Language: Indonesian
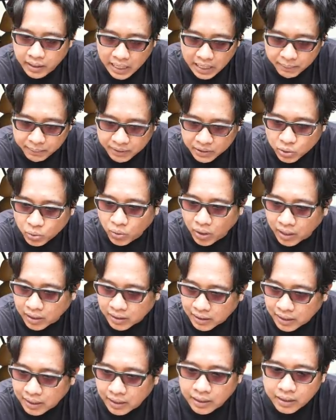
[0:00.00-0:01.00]
dalamnya itu
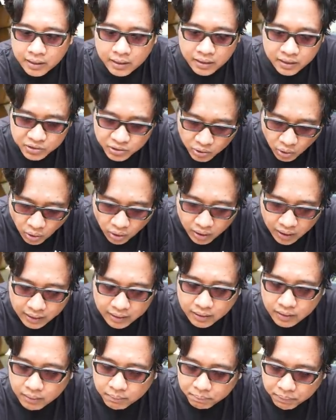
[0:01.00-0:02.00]
warna
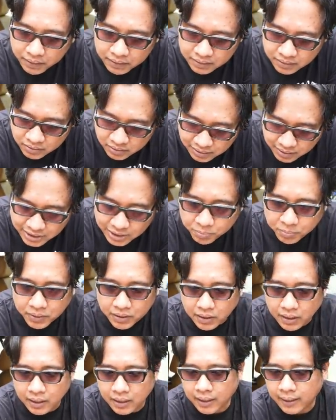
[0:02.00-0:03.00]
coklat persis
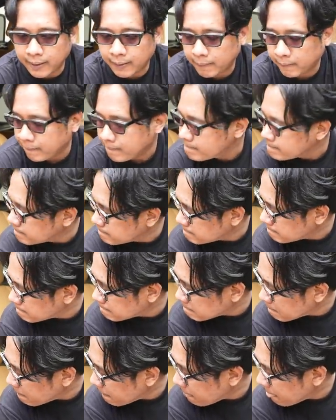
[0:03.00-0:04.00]
seperti ini.
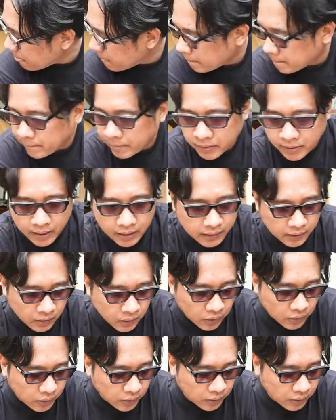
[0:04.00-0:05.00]

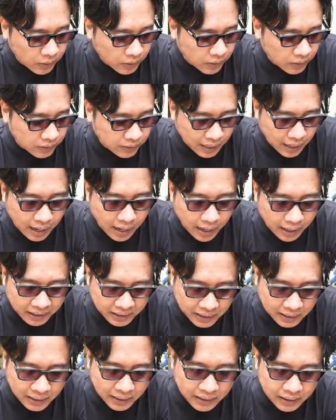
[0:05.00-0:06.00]
Gitu. Nah,
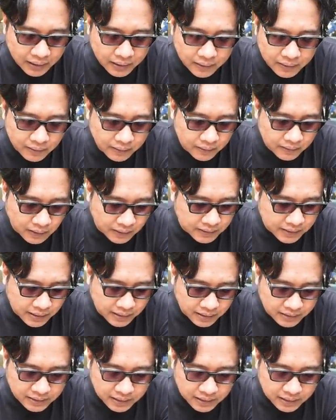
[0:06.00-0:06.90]
ini kerjanya